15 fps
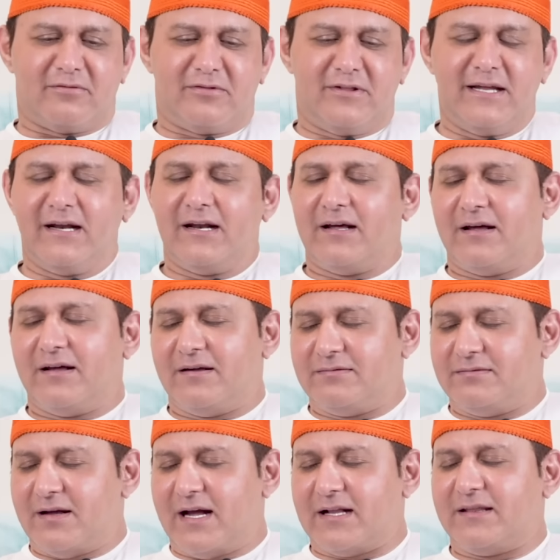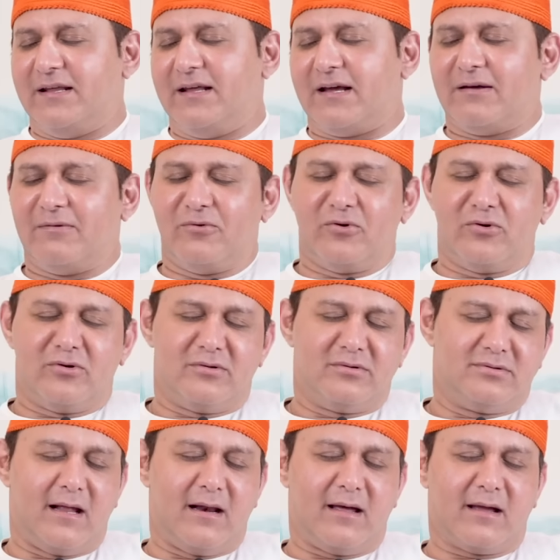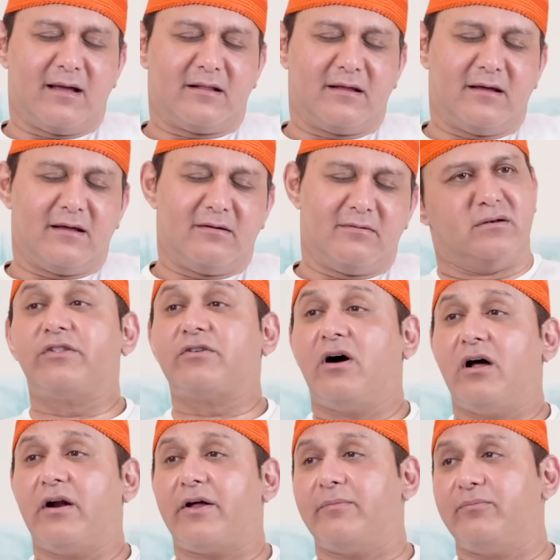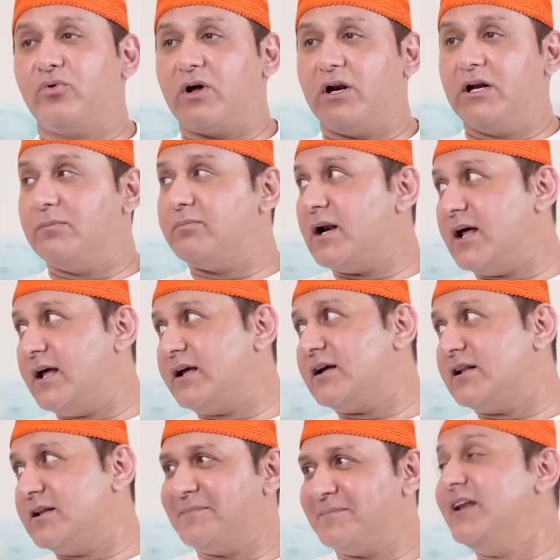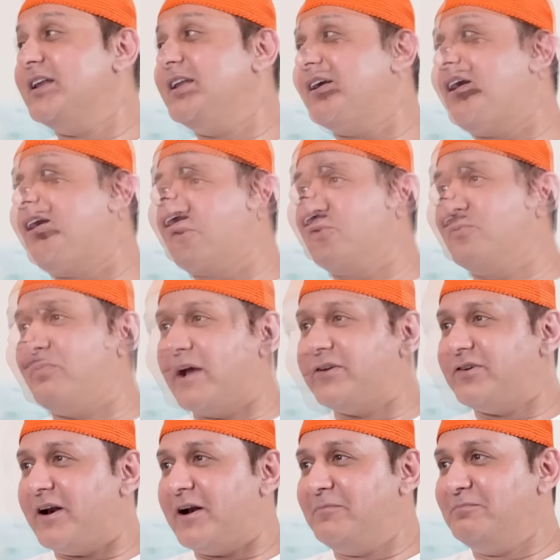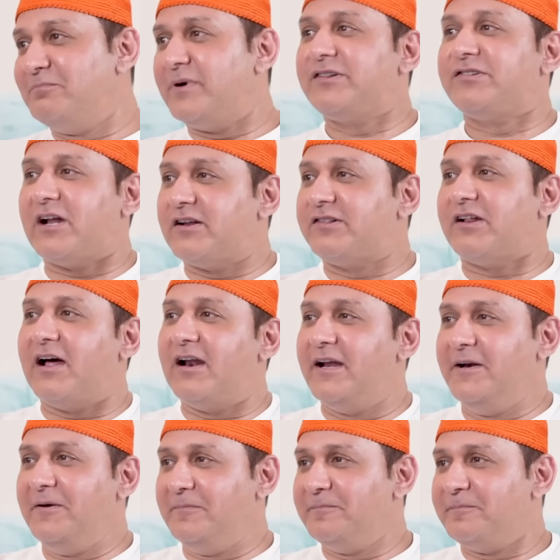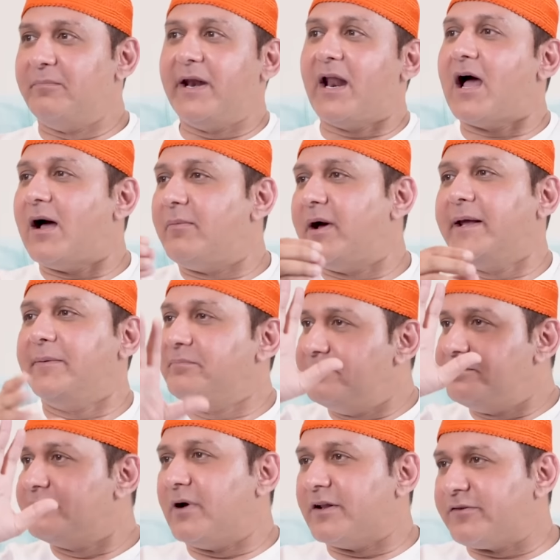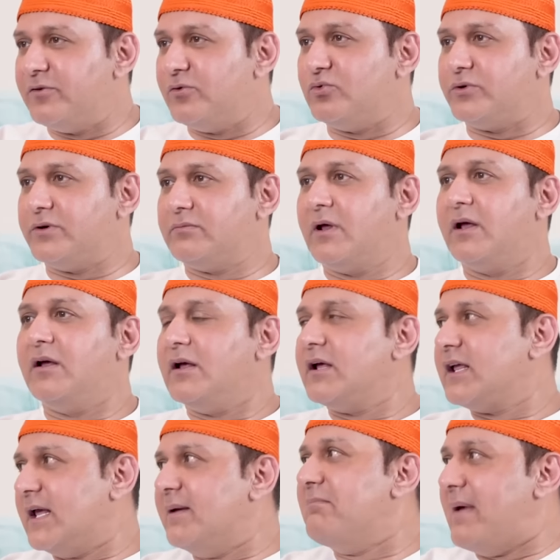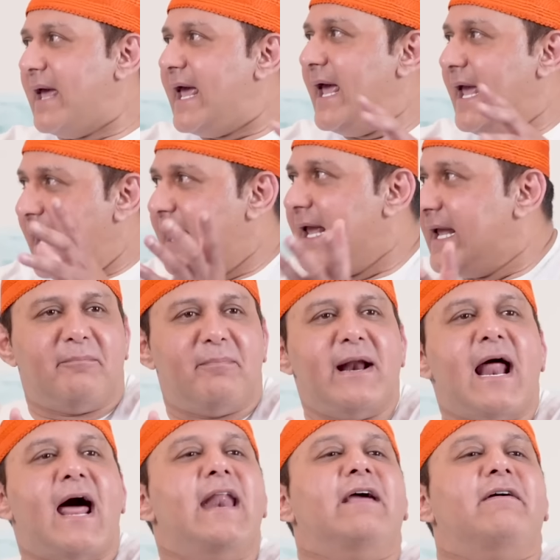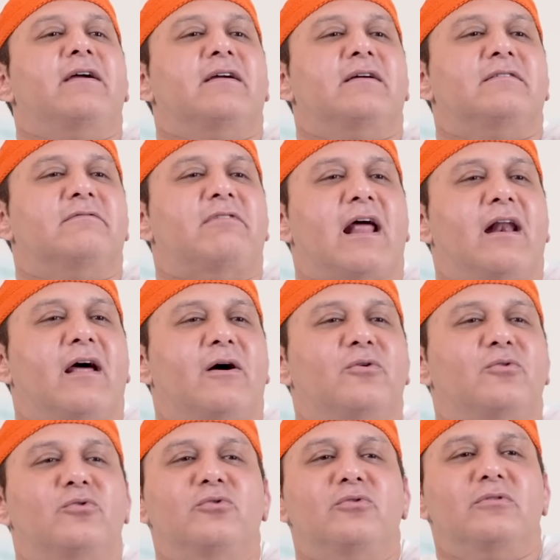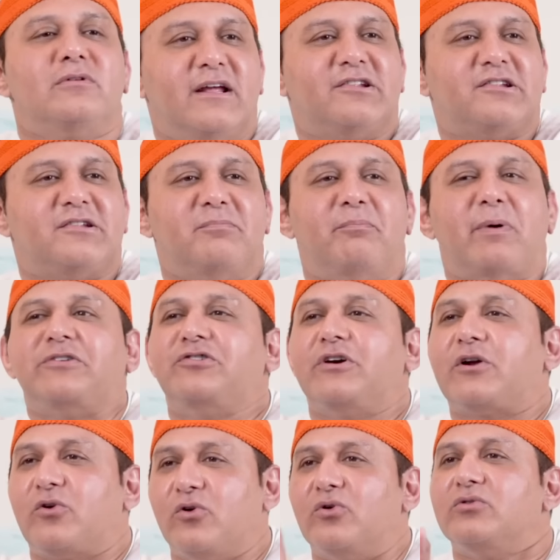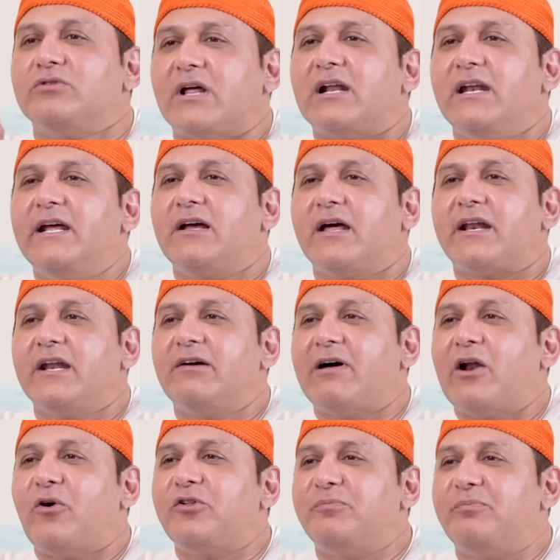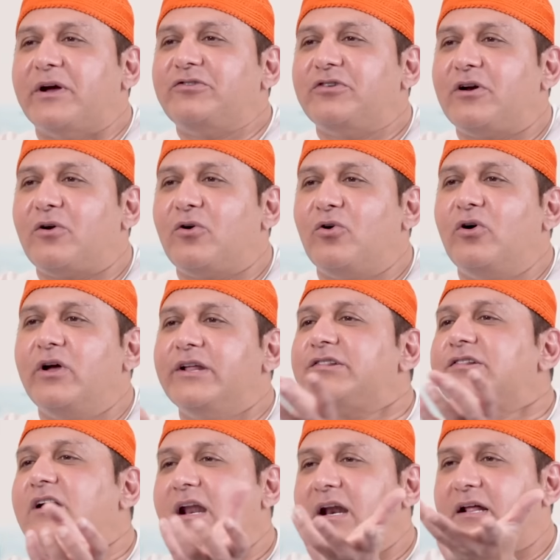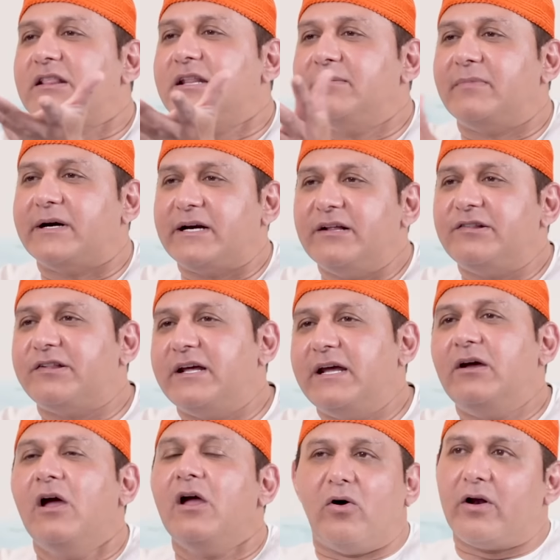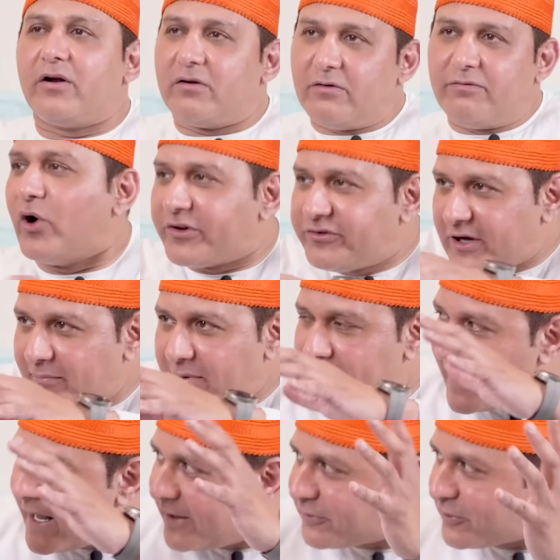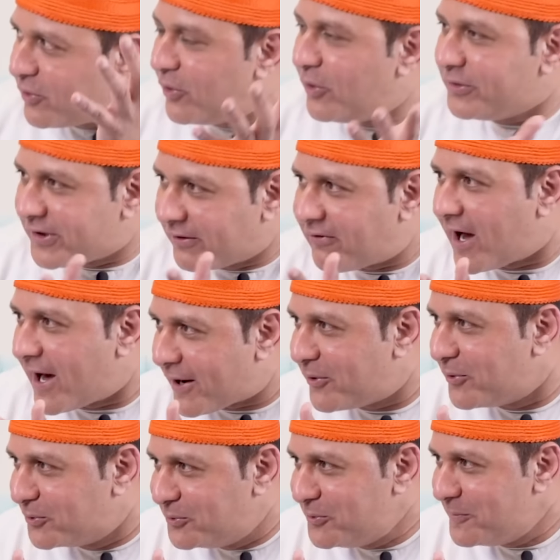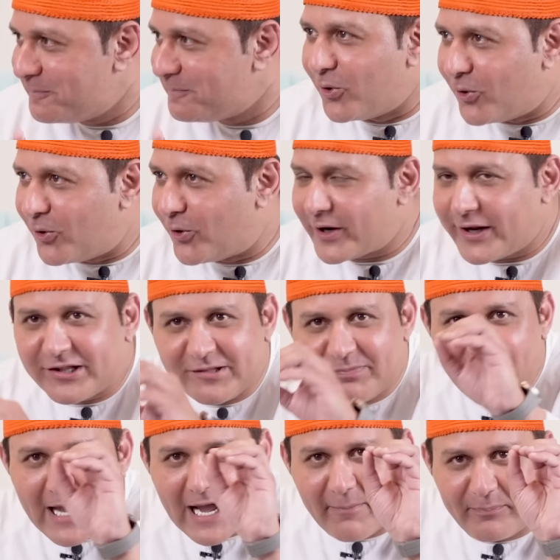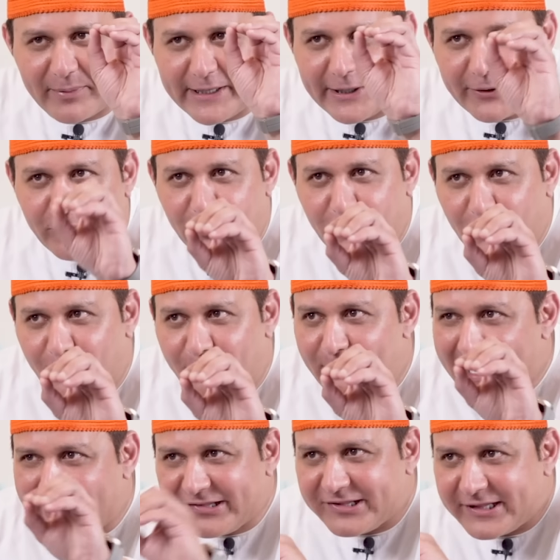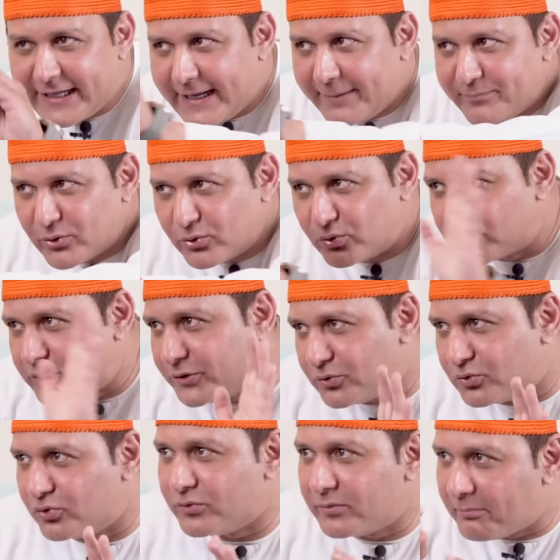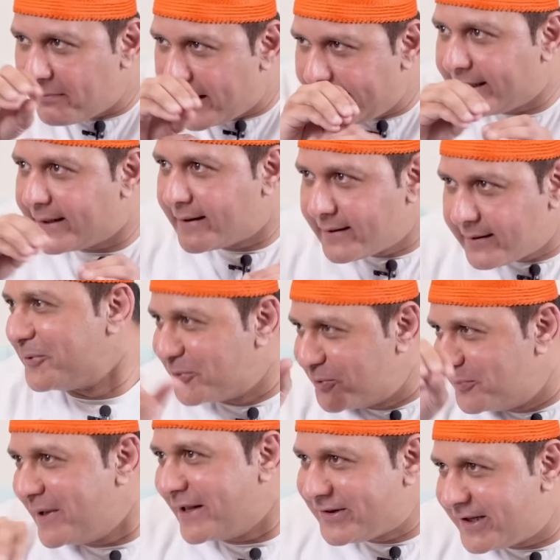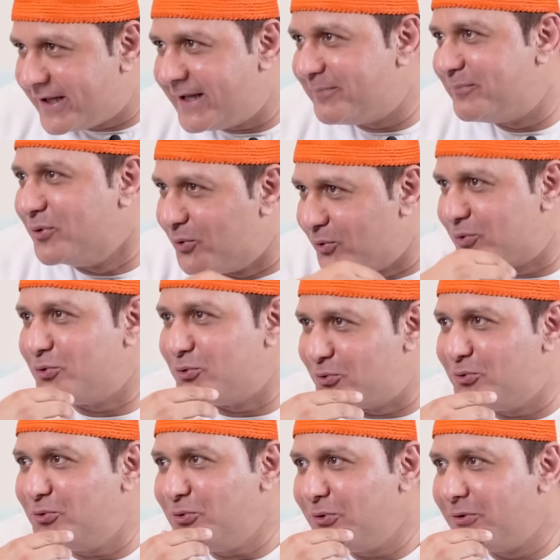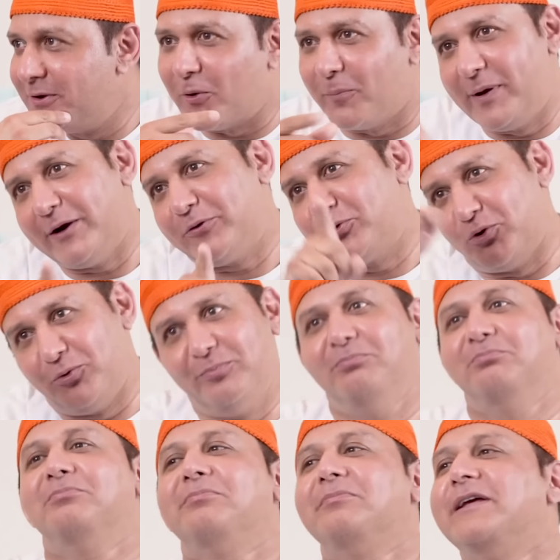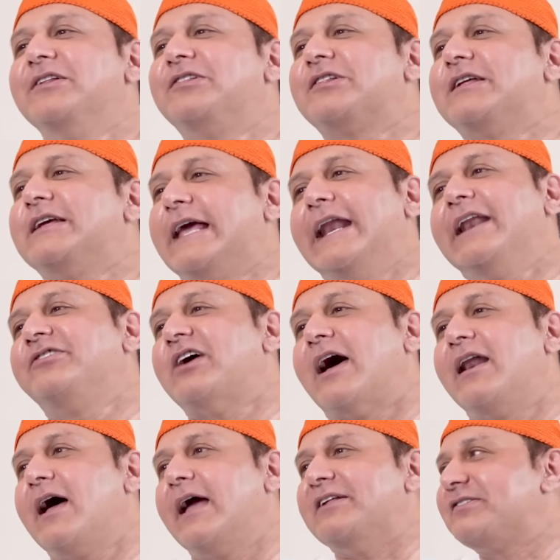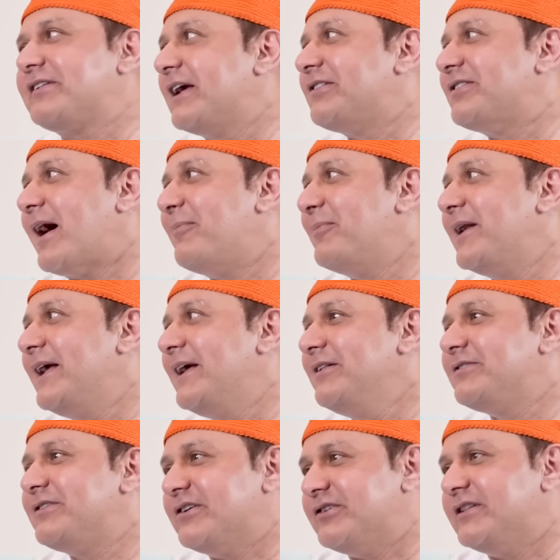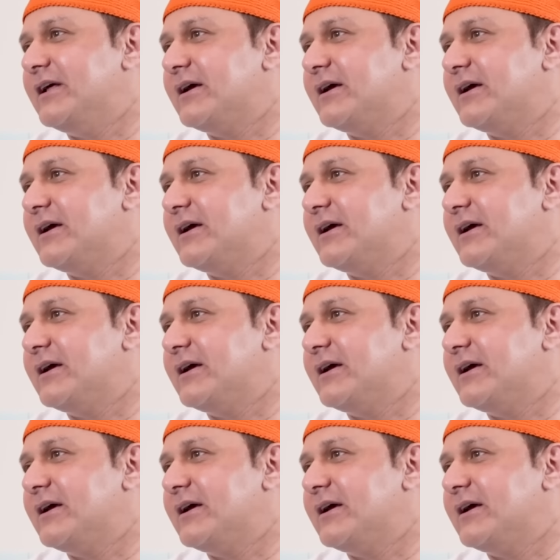तफसील आती है कि वो अल्लाह कहता है इस कौल रबू का मलाइकत इन खाल बशरम मिन सलसालिन मिन हमाइम मसनून कि मैं बनाने वाला हूं इस बशर को तखलीक करने वाला हूं इस बशर को इस खलकती मट्टी से और और जब मैं इसको संवार लूं और इसमें अपनी रूह में से फूंक दूं मिन रूह में से फूंक दूं तो फिर तुम इस गिर ज्यादा इसके सामने सज